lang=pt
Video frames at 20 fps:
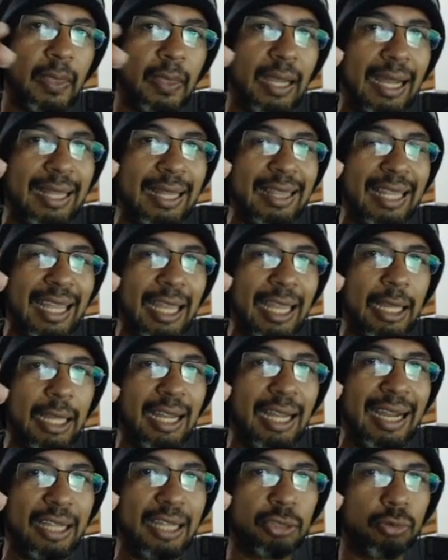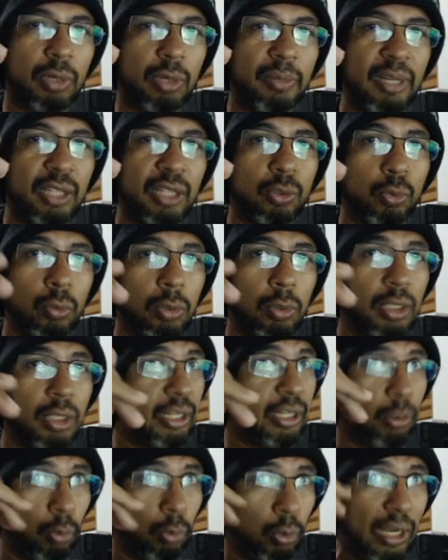até a sua
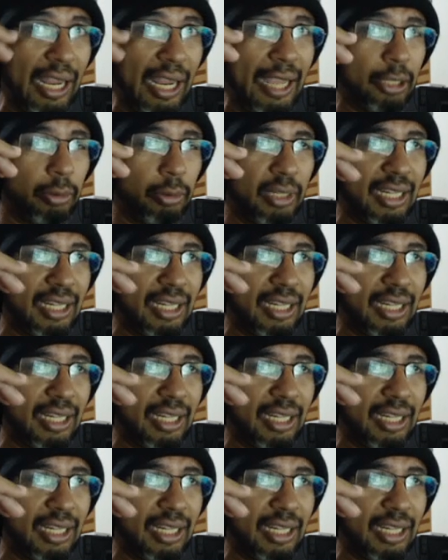abertura, um candle